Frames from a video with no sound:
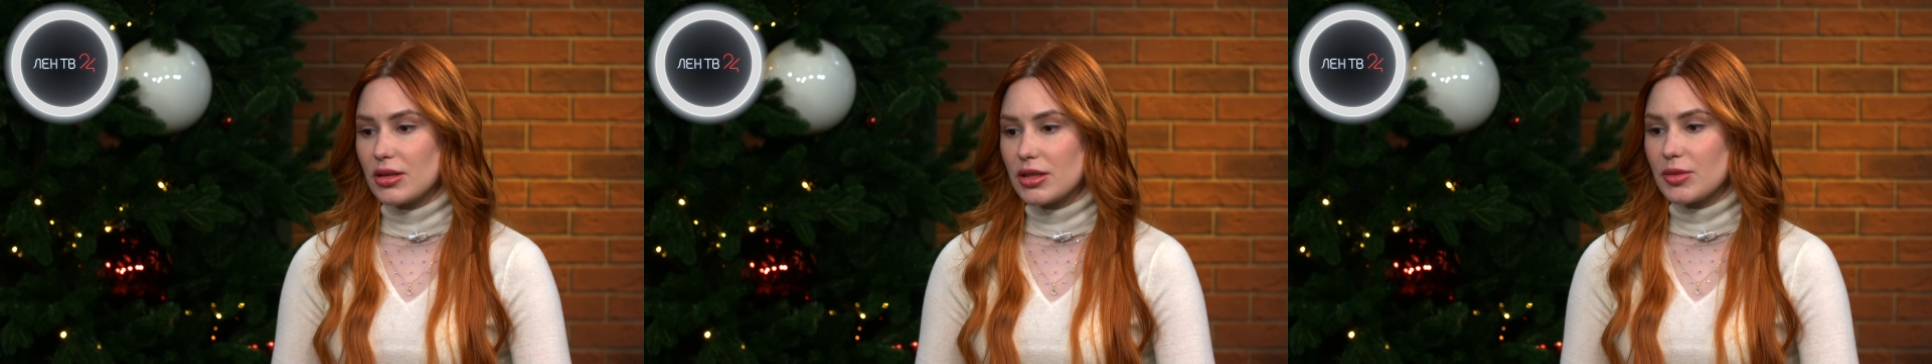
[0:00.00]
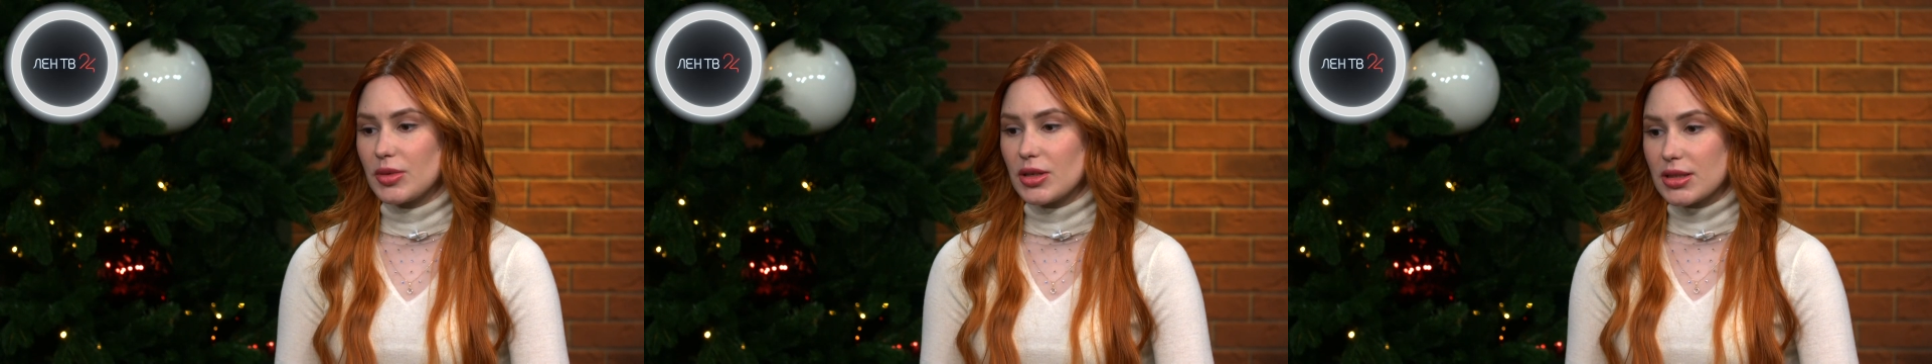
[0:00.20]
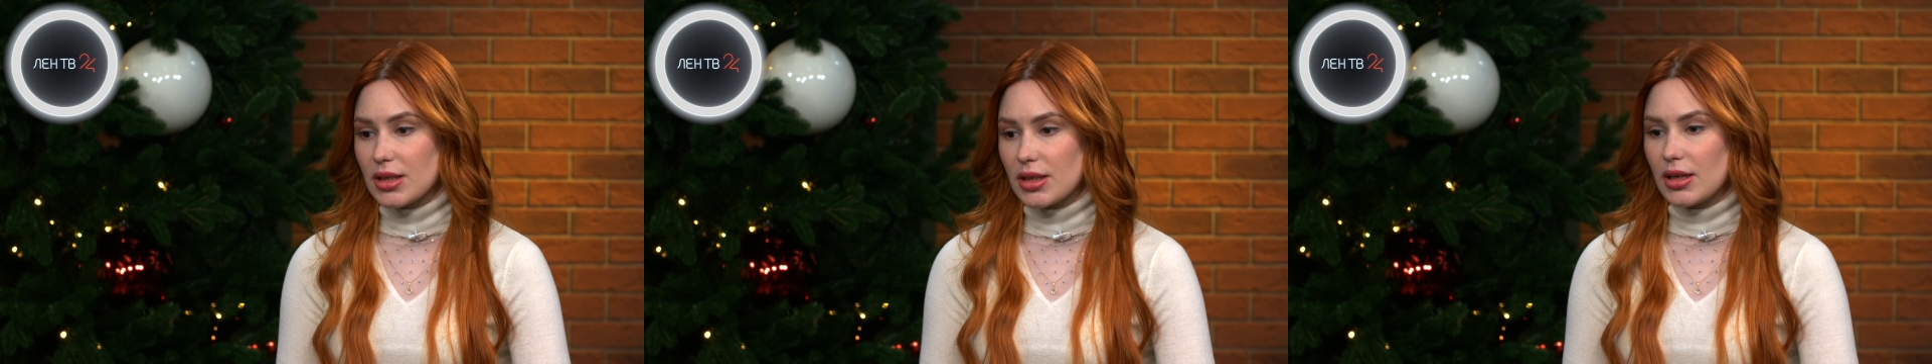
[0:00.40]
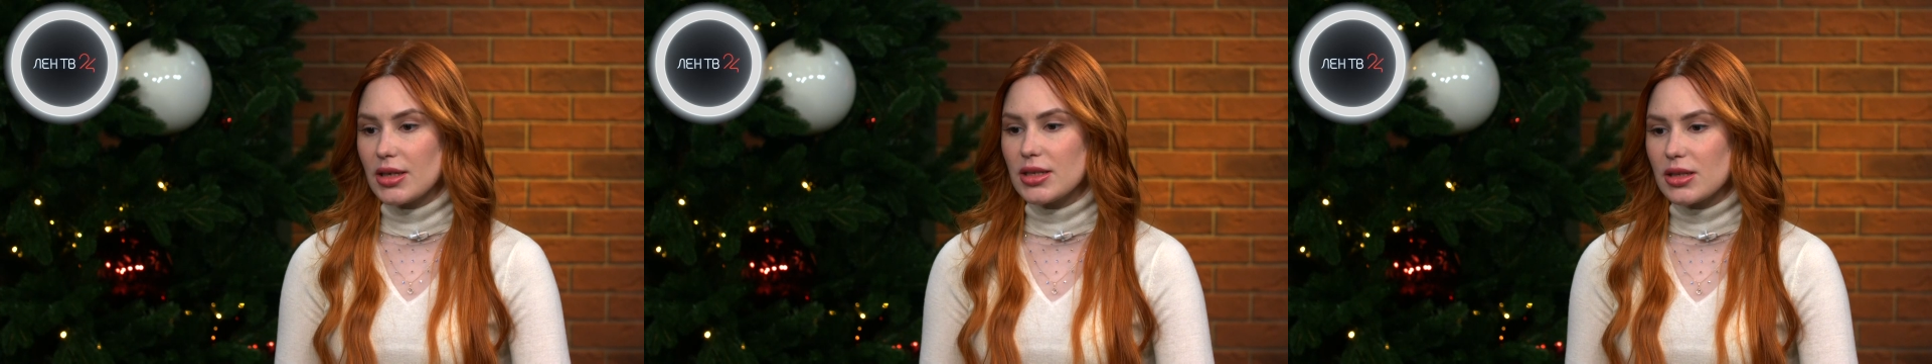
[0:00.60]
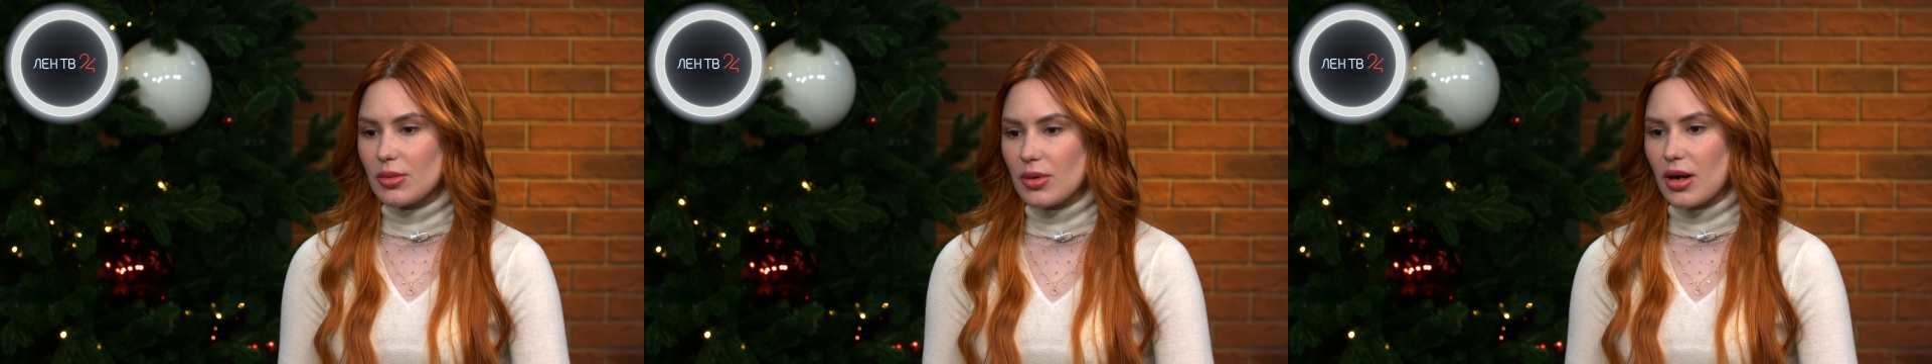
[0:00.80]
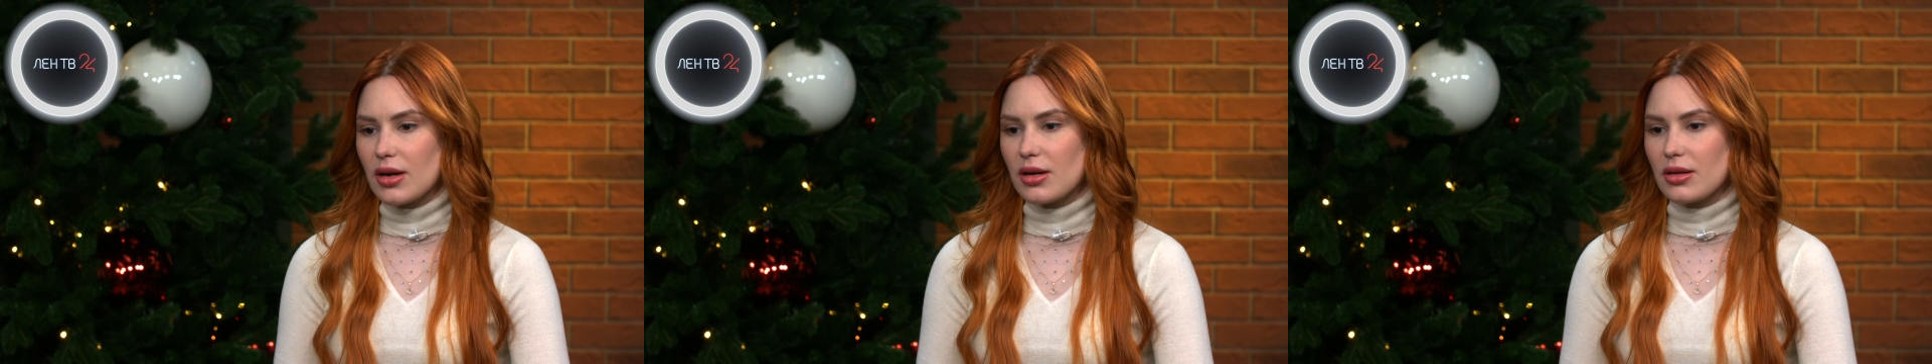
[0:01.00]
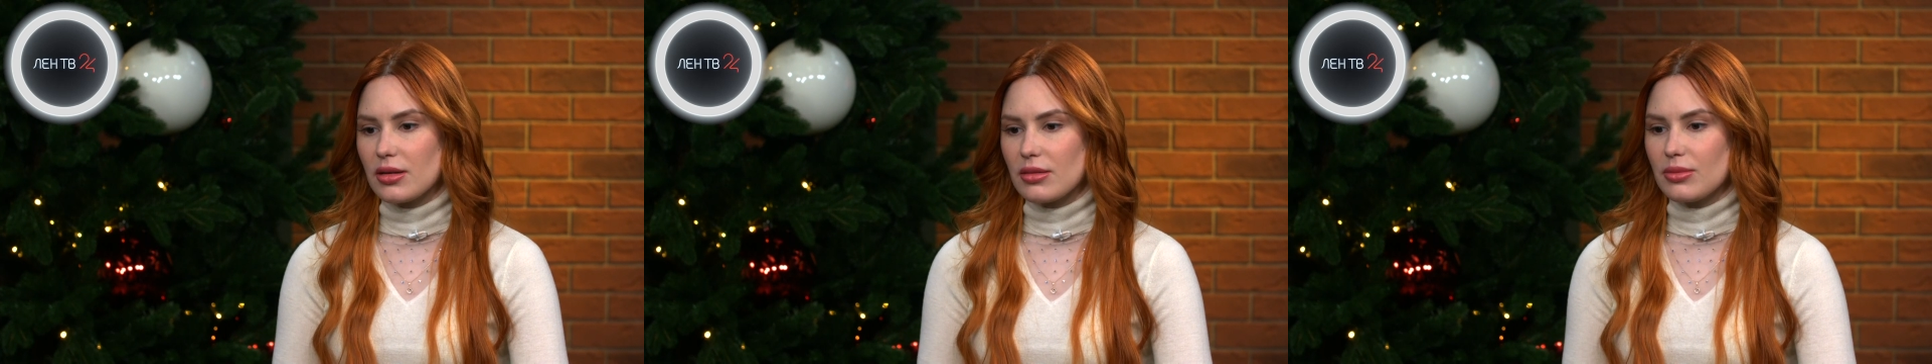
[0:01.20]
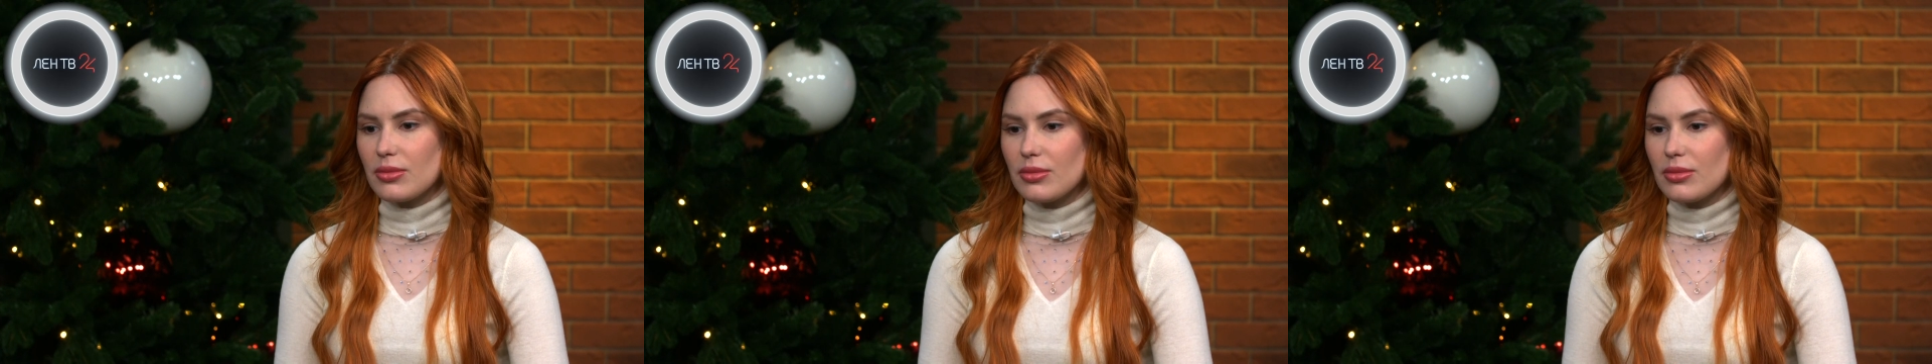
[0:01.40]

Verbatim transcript: этим националистам, как э,